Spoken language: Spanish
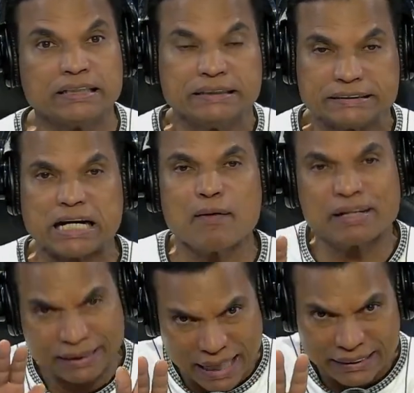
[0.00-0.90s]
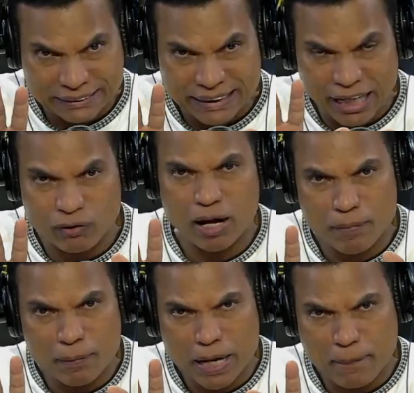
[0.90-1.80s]
¿Saben qué hicieron,
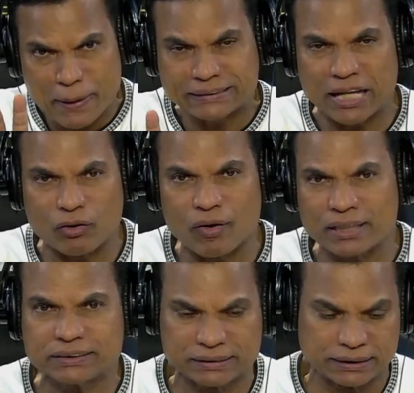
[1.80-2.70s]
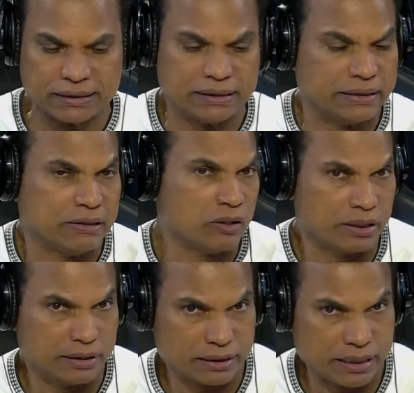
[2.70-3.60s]
amables espectadores?
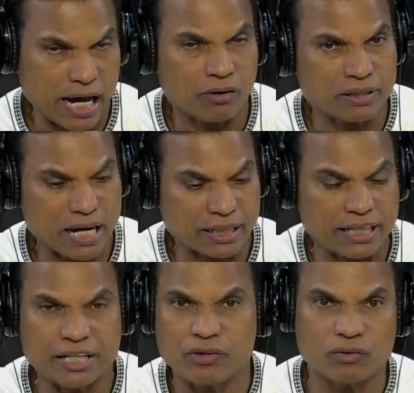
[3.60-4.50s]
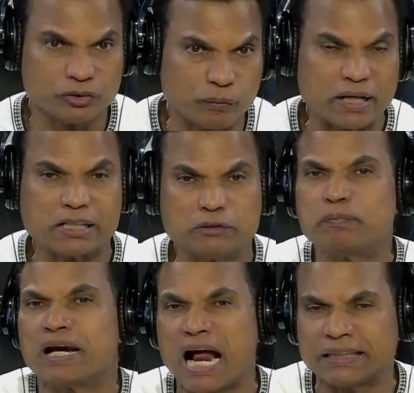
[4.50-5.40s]
Carolyn Aquino, Yubel
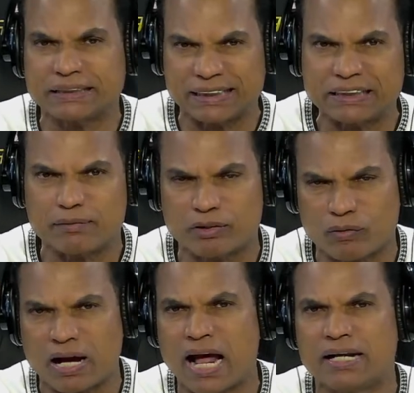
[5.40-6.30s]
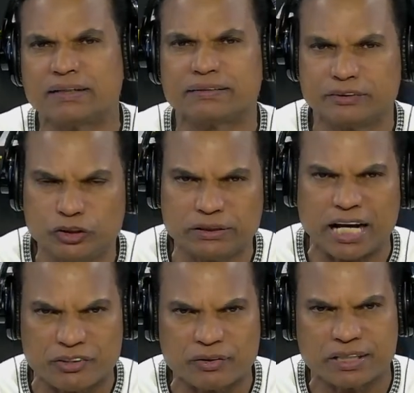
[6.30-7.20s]
Peralta, Sandra Berrocal,
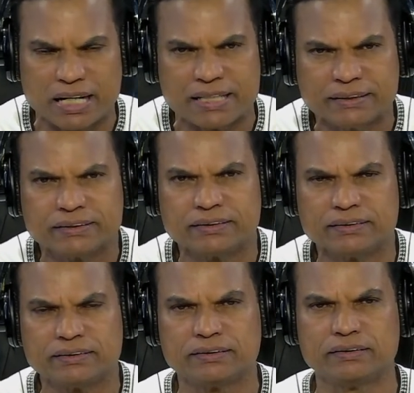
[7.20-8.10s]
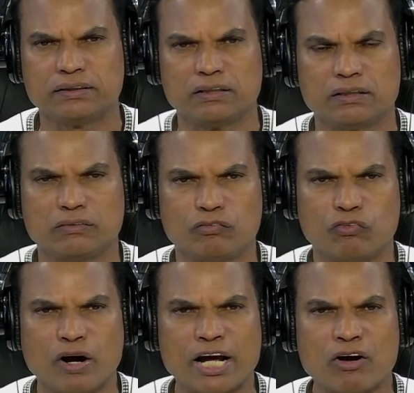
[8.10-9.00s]
Nayoni Reyes.
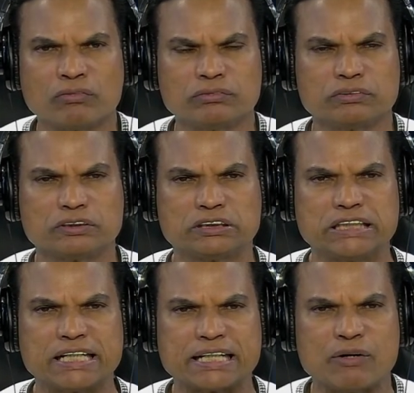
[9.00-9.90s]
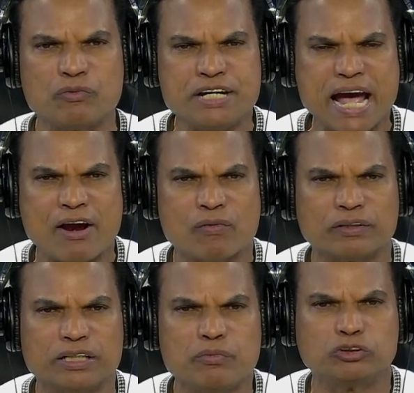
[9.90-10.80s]
Fueron, se reunieron
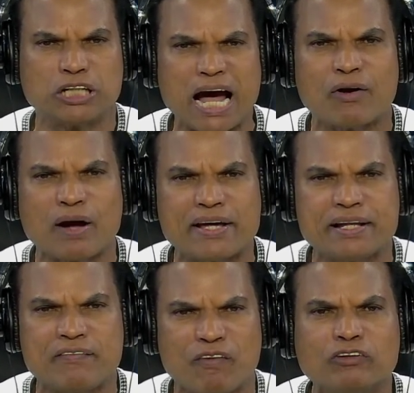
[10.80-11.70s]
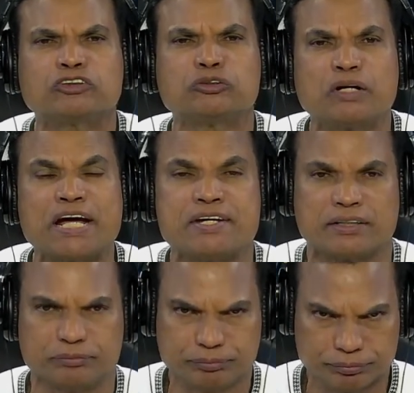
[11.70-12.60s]
y buscaron a Idelpón Sureña.
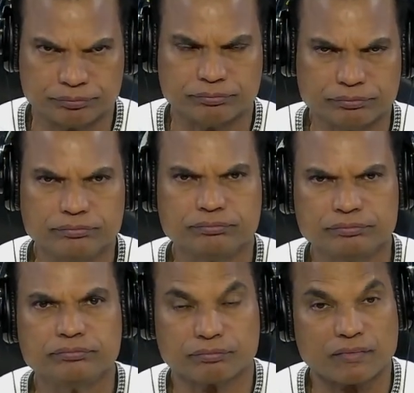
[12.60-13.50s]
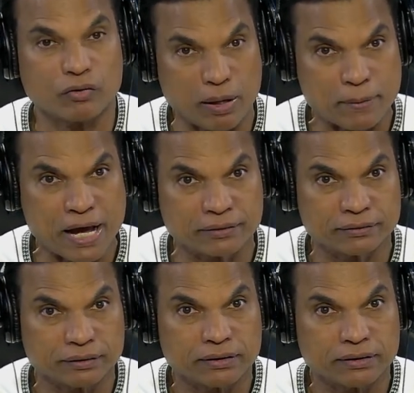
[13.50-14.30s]
Oigan bien,